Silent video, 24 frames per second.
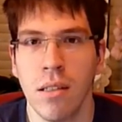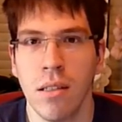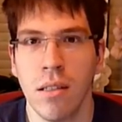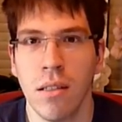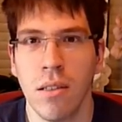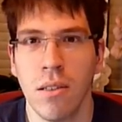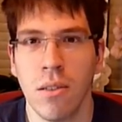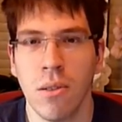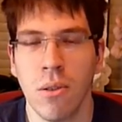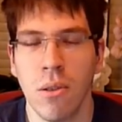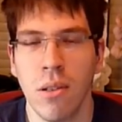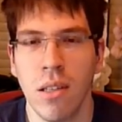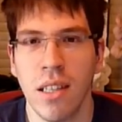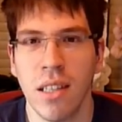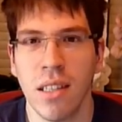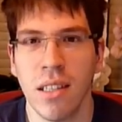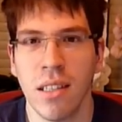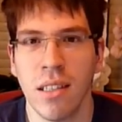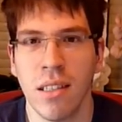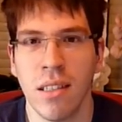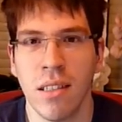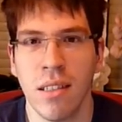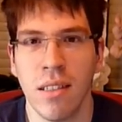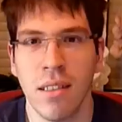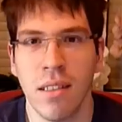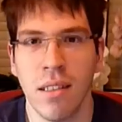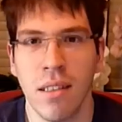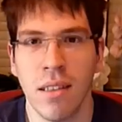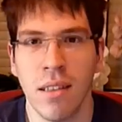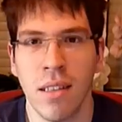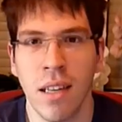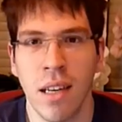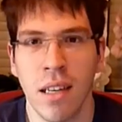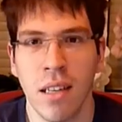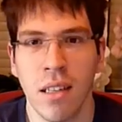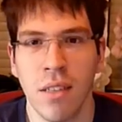So Leute,
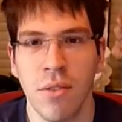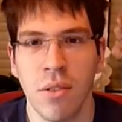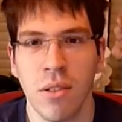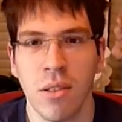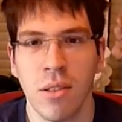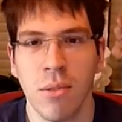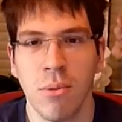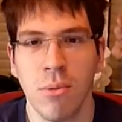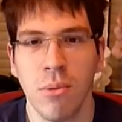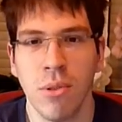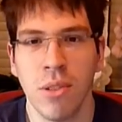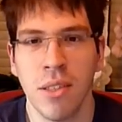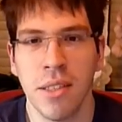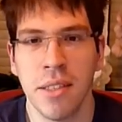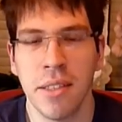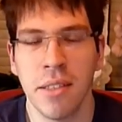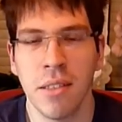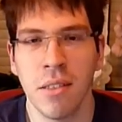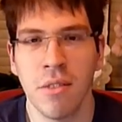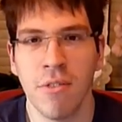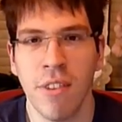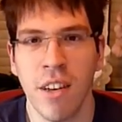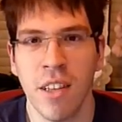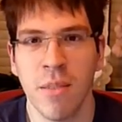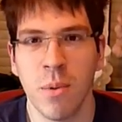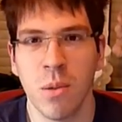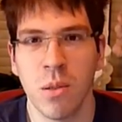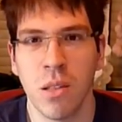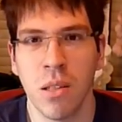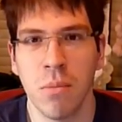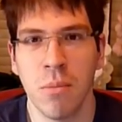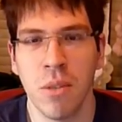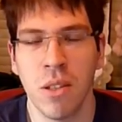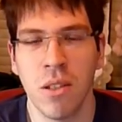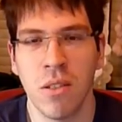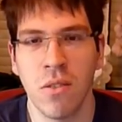danke fürs Zuschauen, das war's mal
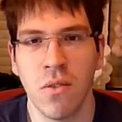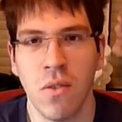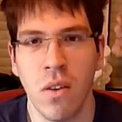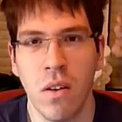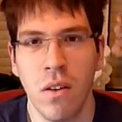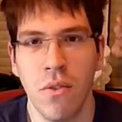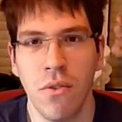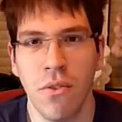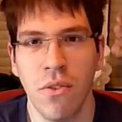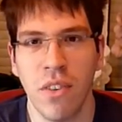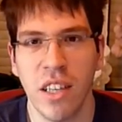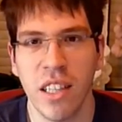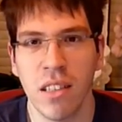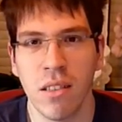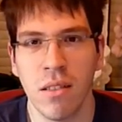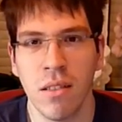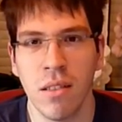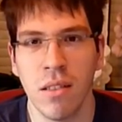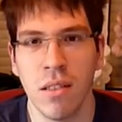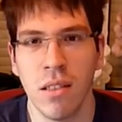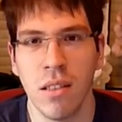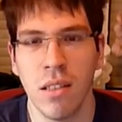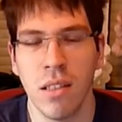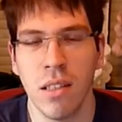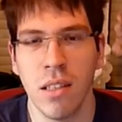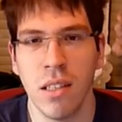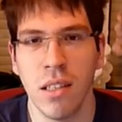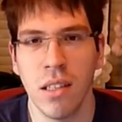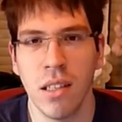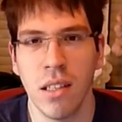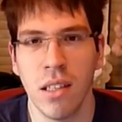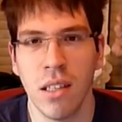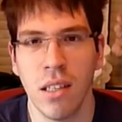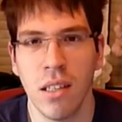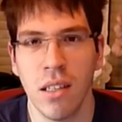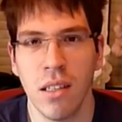wieder mit 12 Fakten.
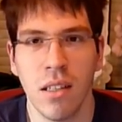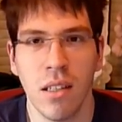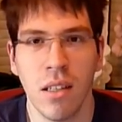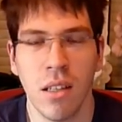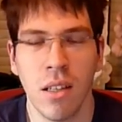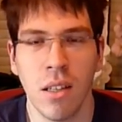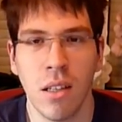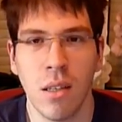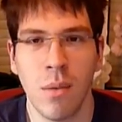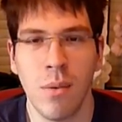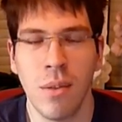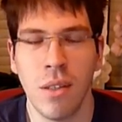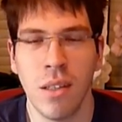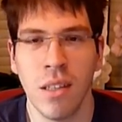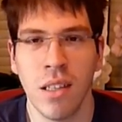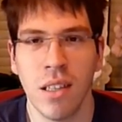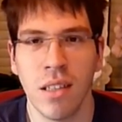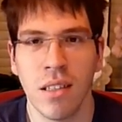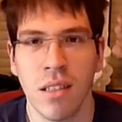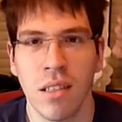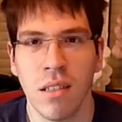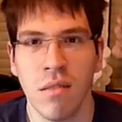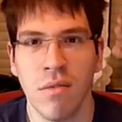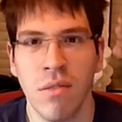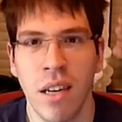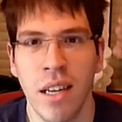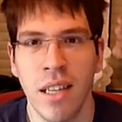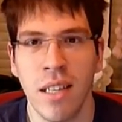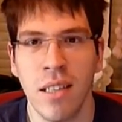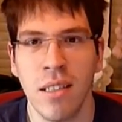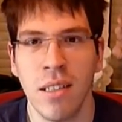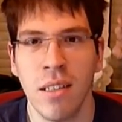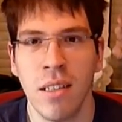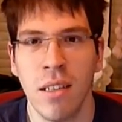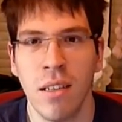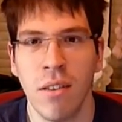Ich hoffe, euch hat's
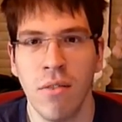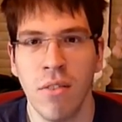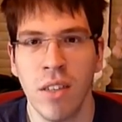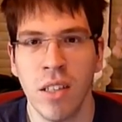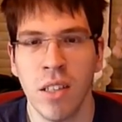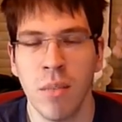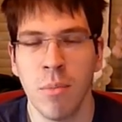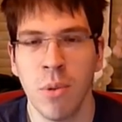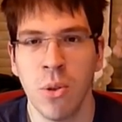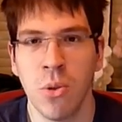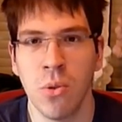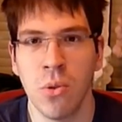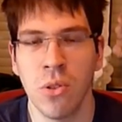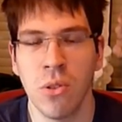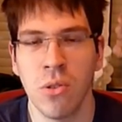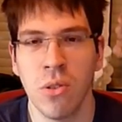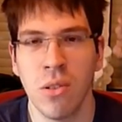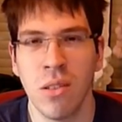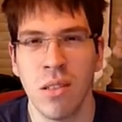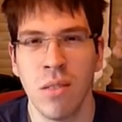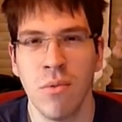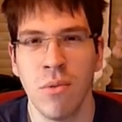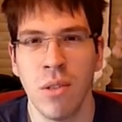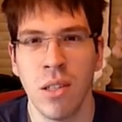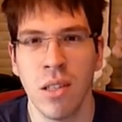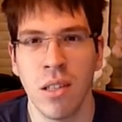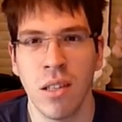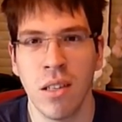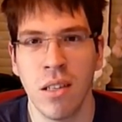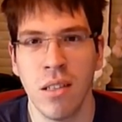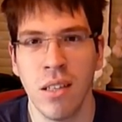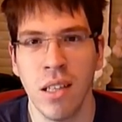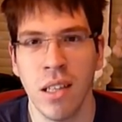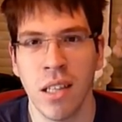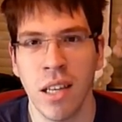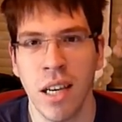gefallen. Wenn ihr mich unterstützen wollt,
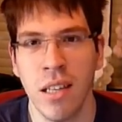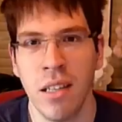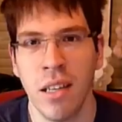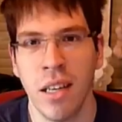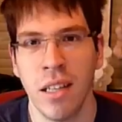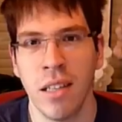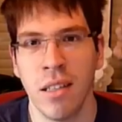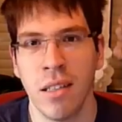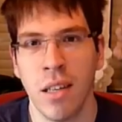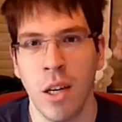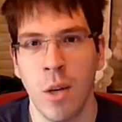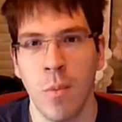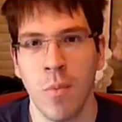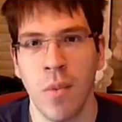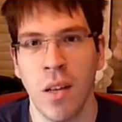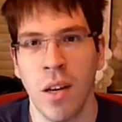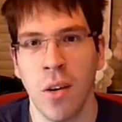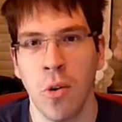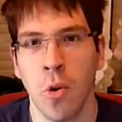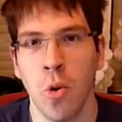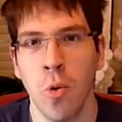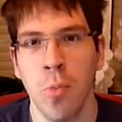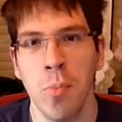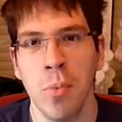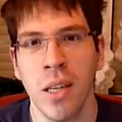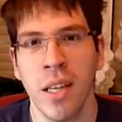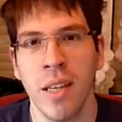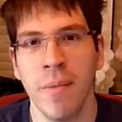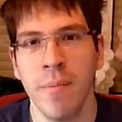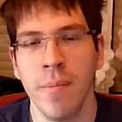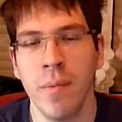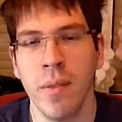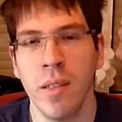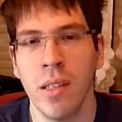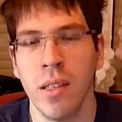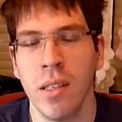könnt ihr gerne einen Daumen nach oben
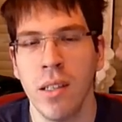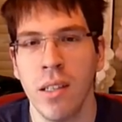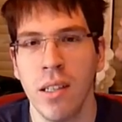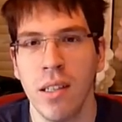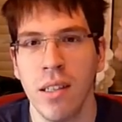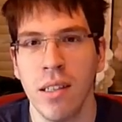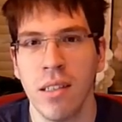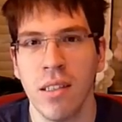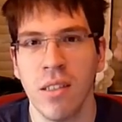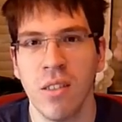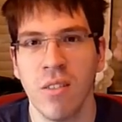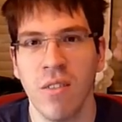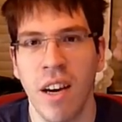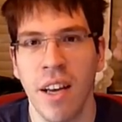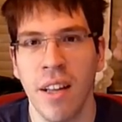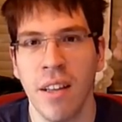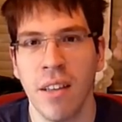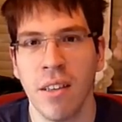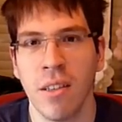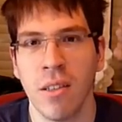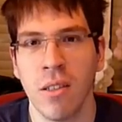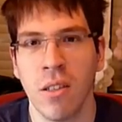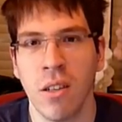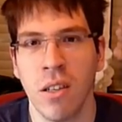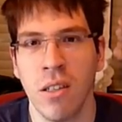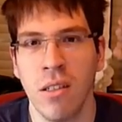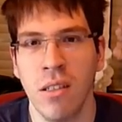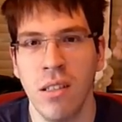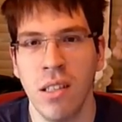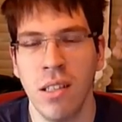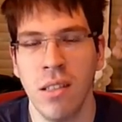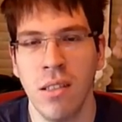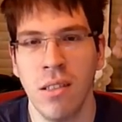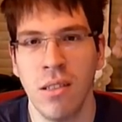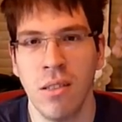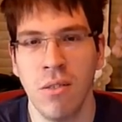geben. Des Weiteren könnt ihr
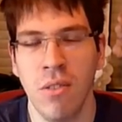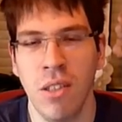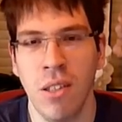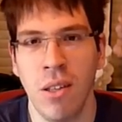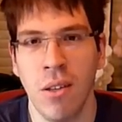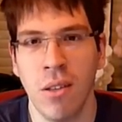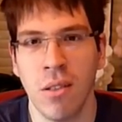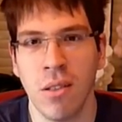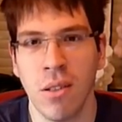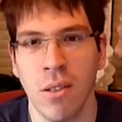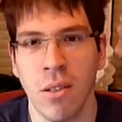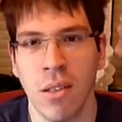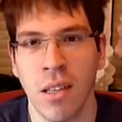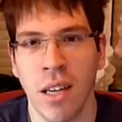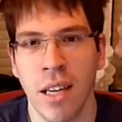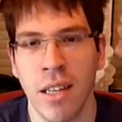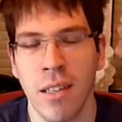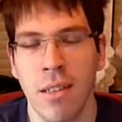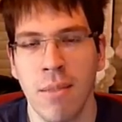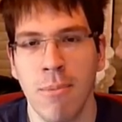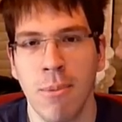diese Videos auch gerne